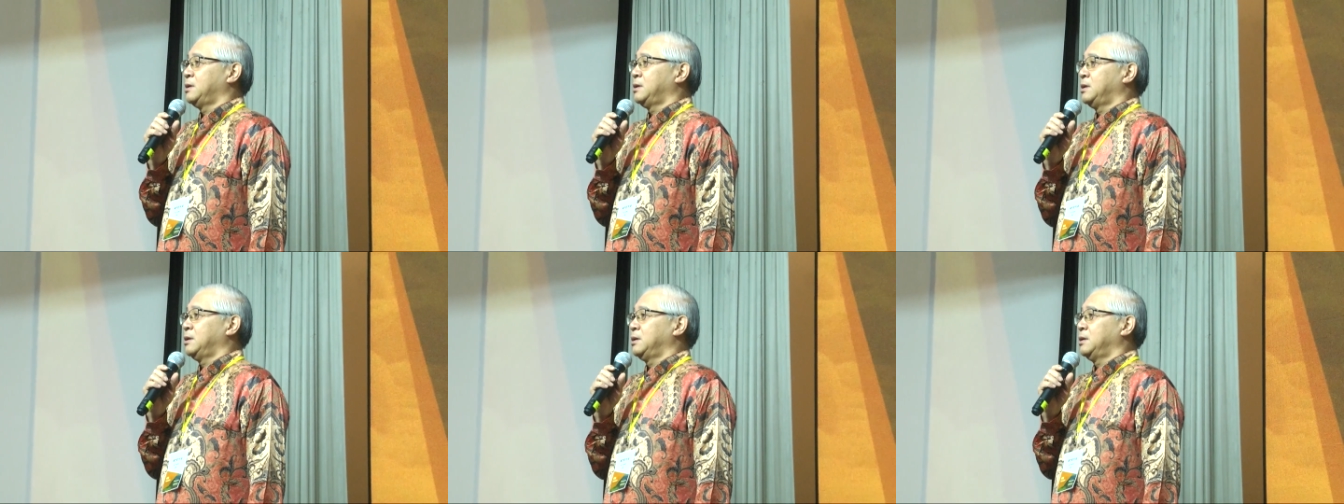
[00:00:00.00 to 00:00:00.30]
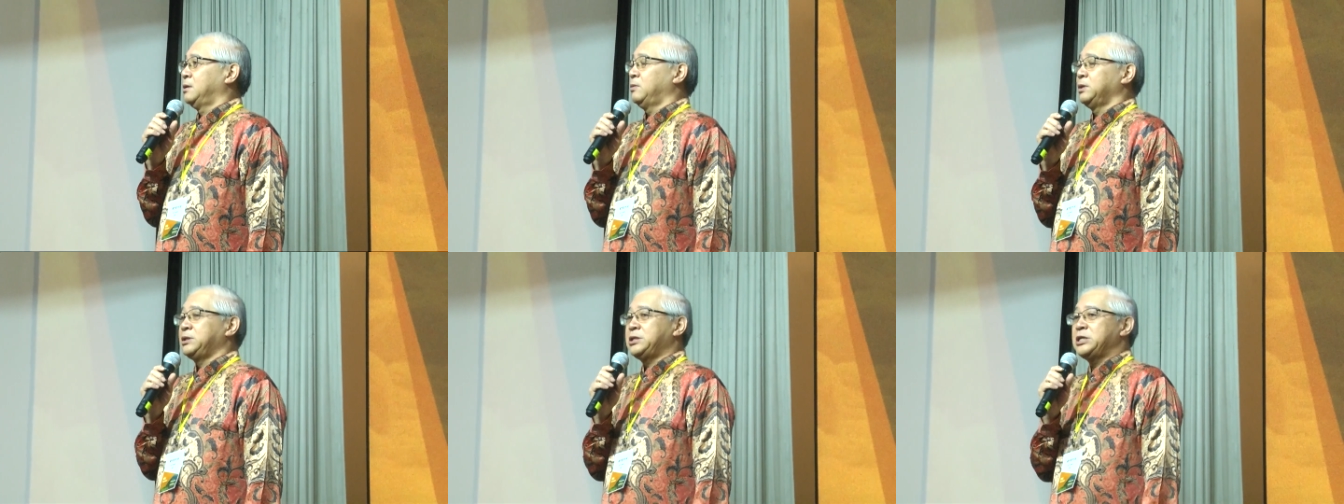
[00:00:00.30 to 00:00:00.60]

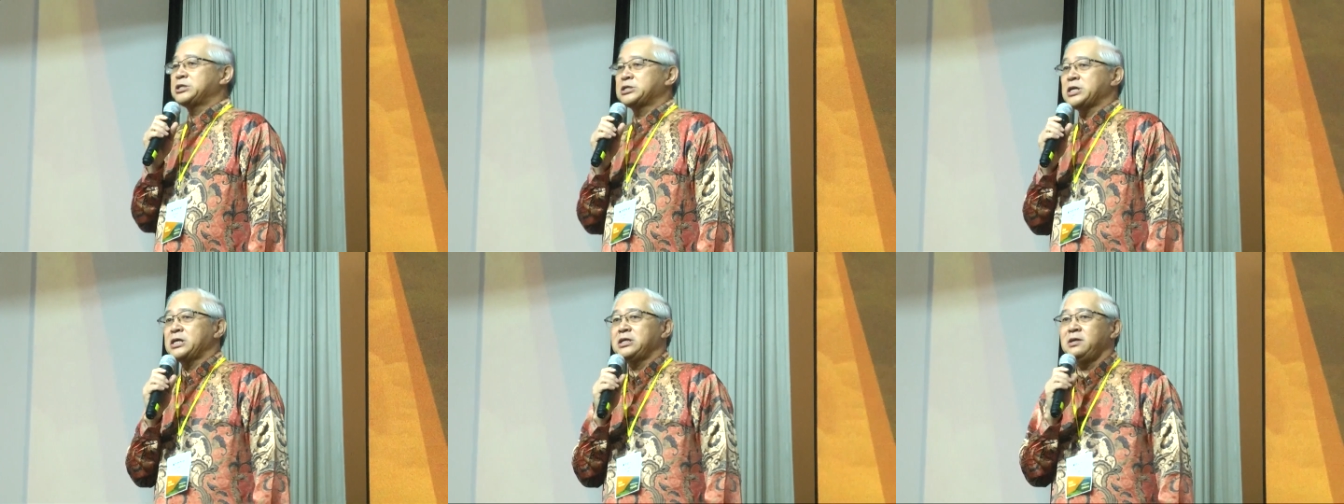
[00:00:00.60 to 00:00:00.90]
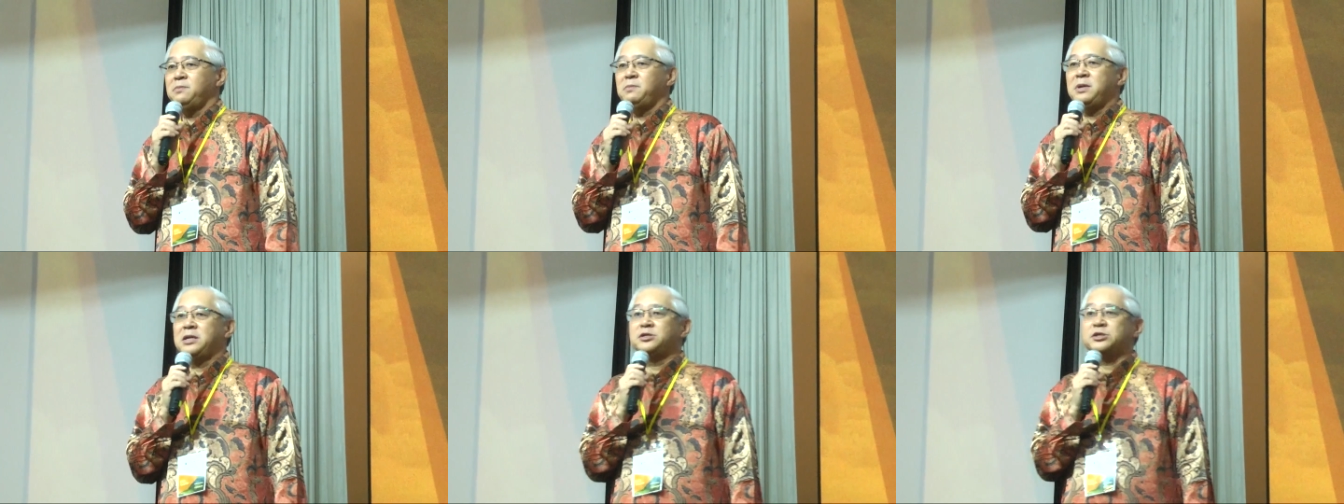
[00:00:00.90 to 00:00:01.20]
我在上帝
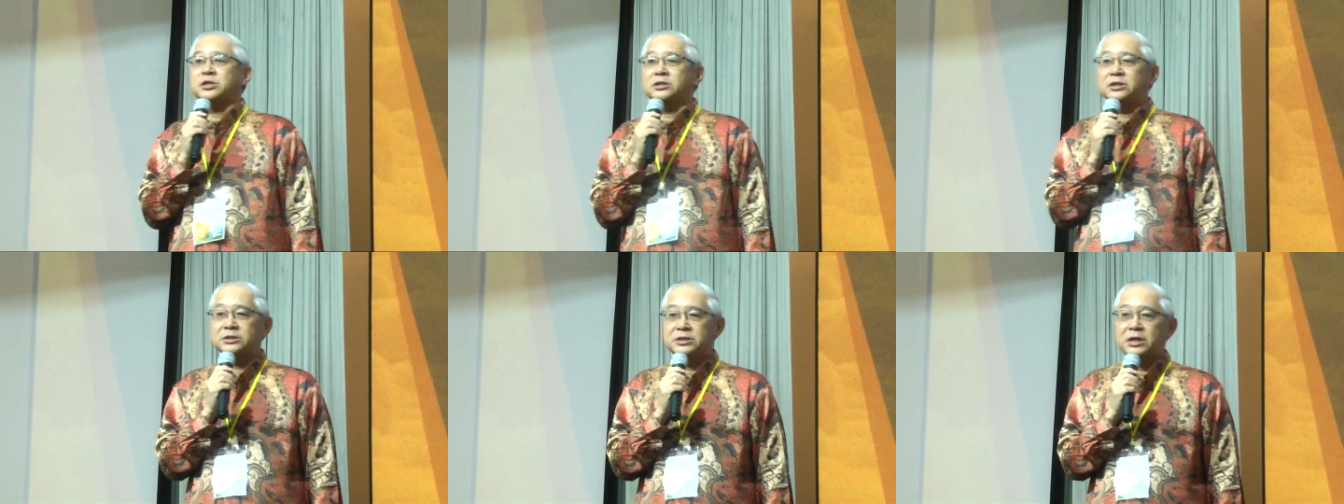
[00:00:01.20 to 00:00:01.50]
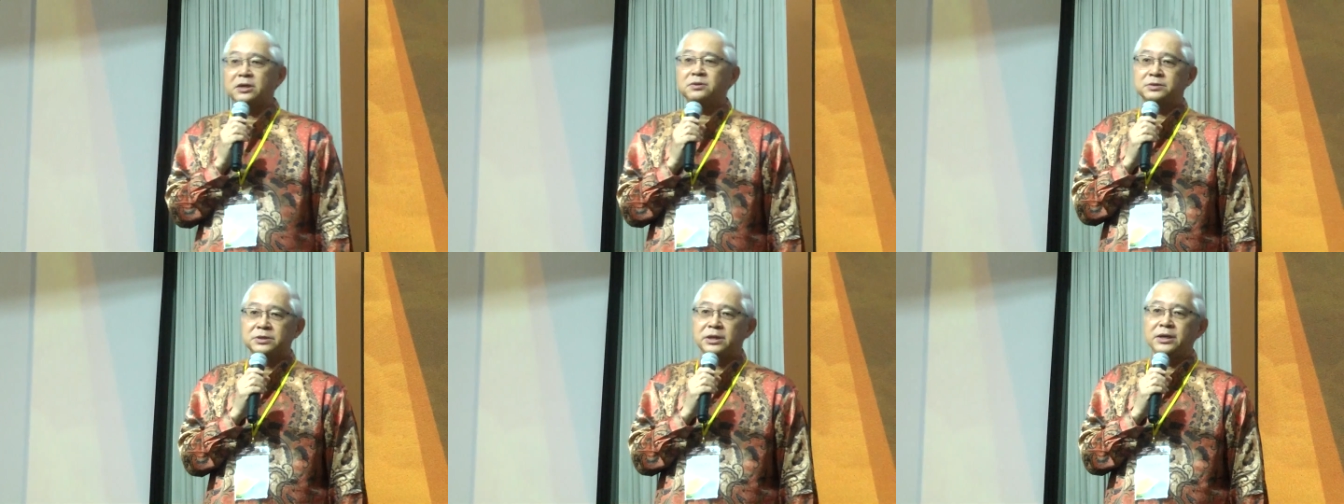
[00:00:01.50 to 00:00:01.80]
面前的祷
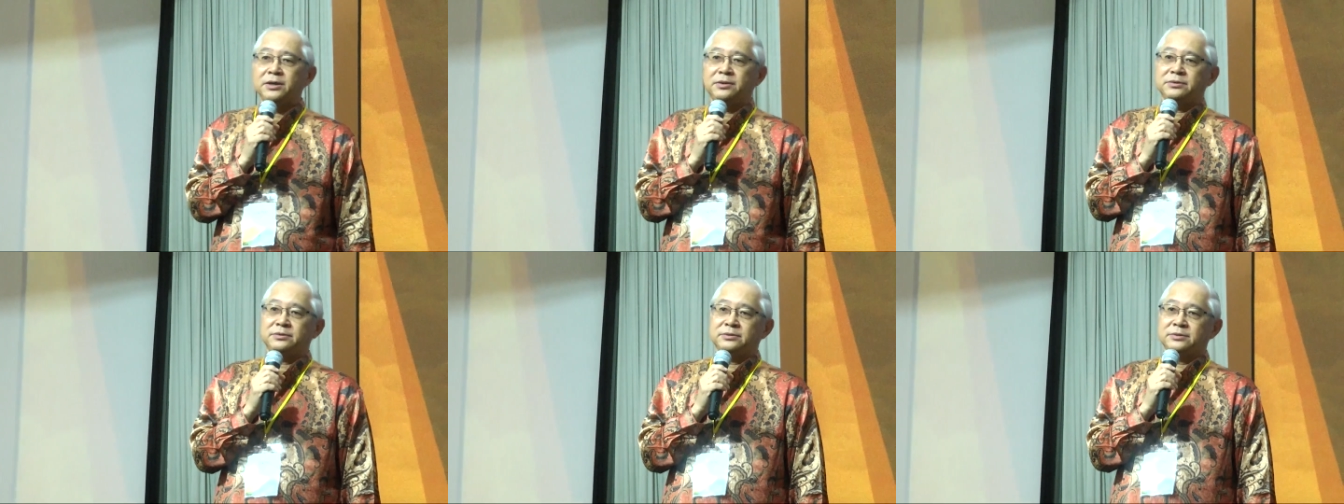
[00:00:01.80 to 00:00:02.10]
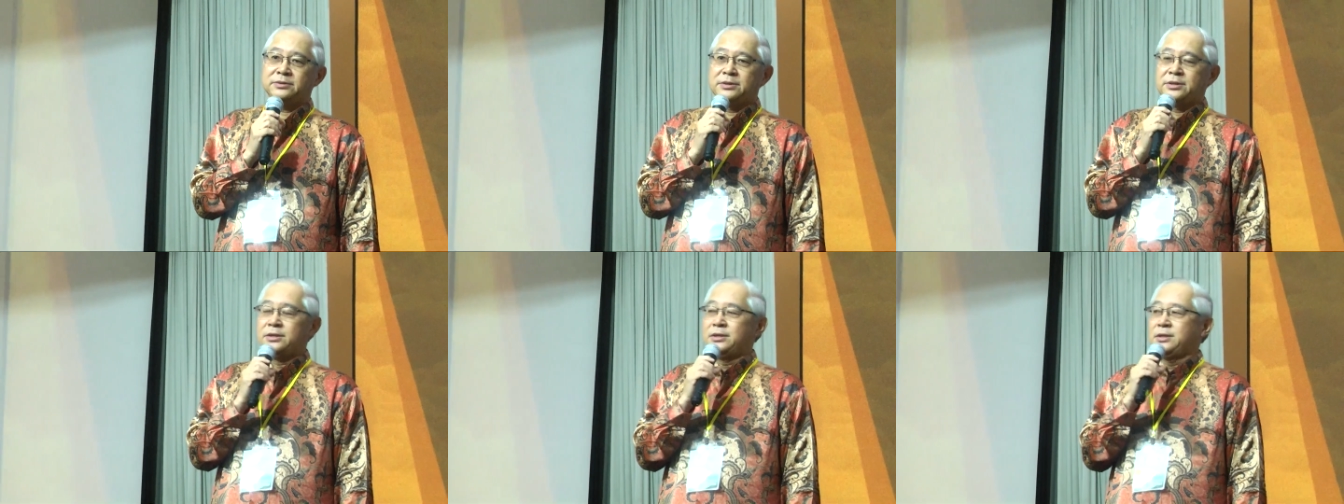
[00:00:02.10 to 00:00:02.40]
告，
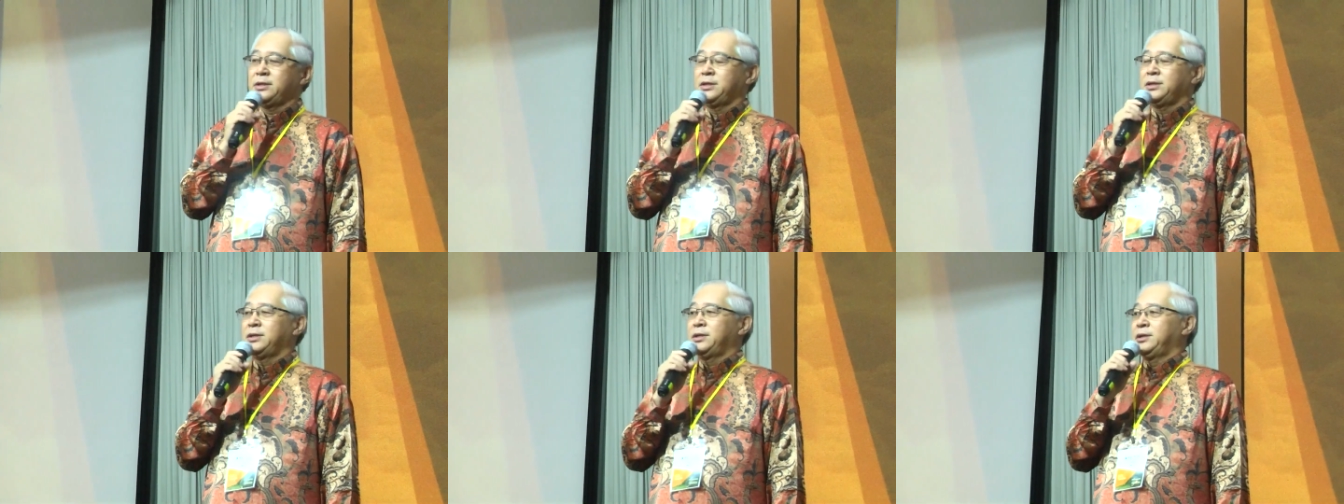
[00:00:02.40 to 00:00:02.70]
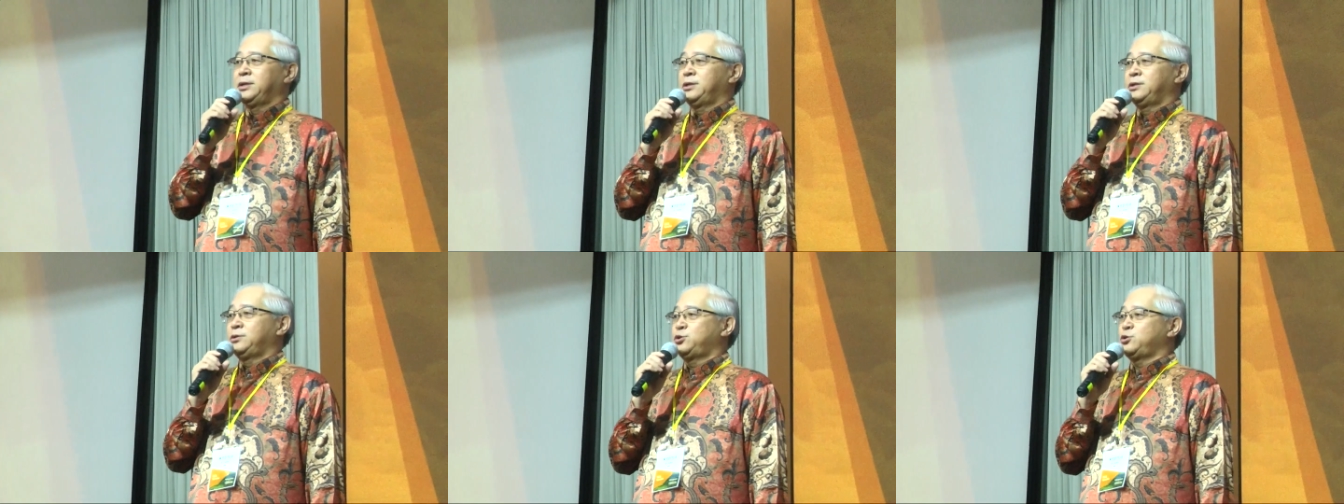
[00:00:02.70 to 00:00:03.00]

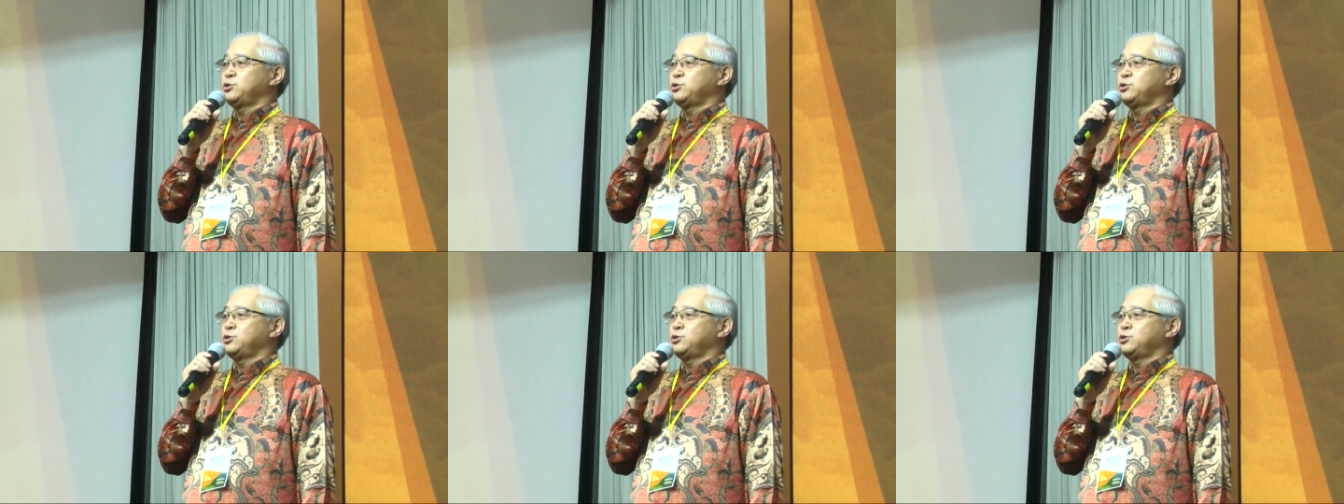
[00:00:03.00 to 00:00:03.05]
就